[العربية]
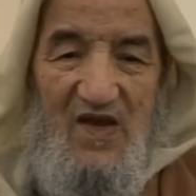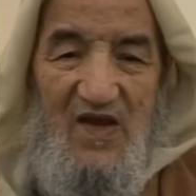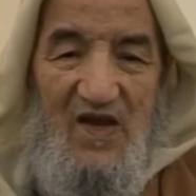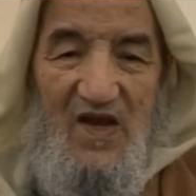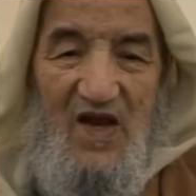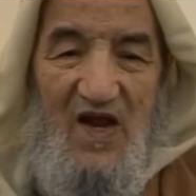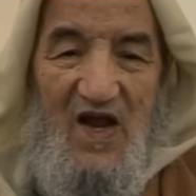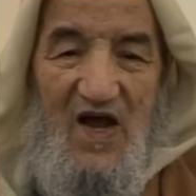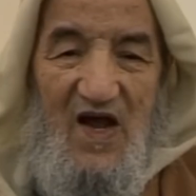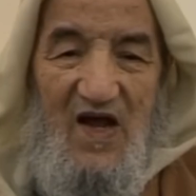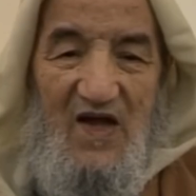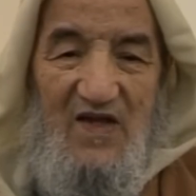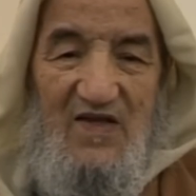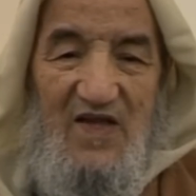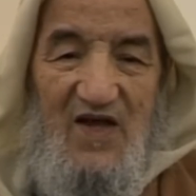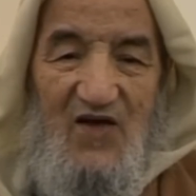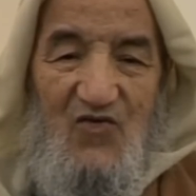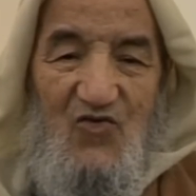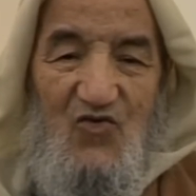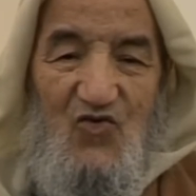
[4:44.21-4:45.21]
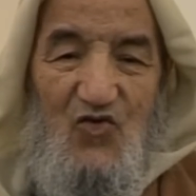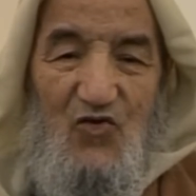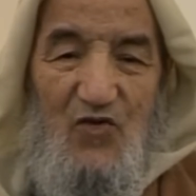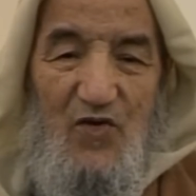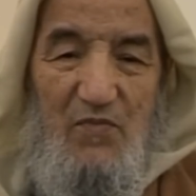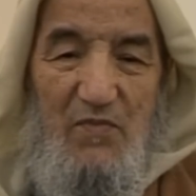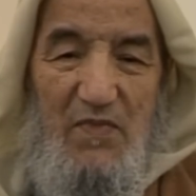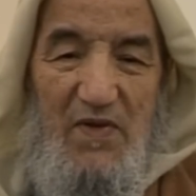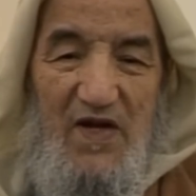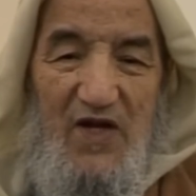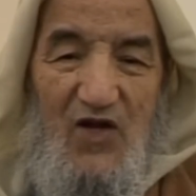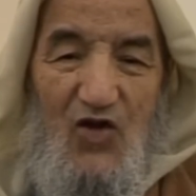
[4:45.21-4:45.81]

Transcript: إلى أن تكون ممن